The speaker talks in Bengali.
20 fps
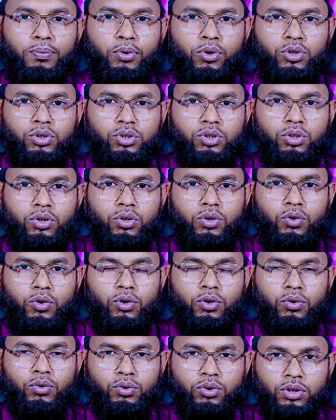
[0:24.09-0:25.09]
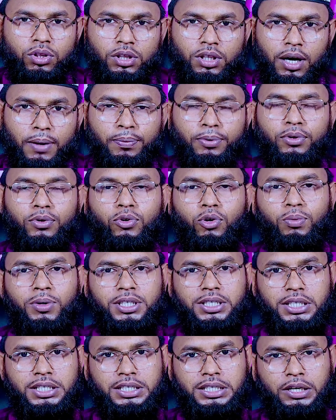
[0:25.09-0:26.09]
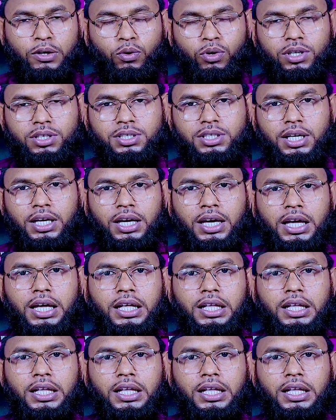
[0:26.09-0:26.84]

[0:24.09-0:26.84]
প্রশ্ন উত্থাপন করবার চেষ্টা করেন যে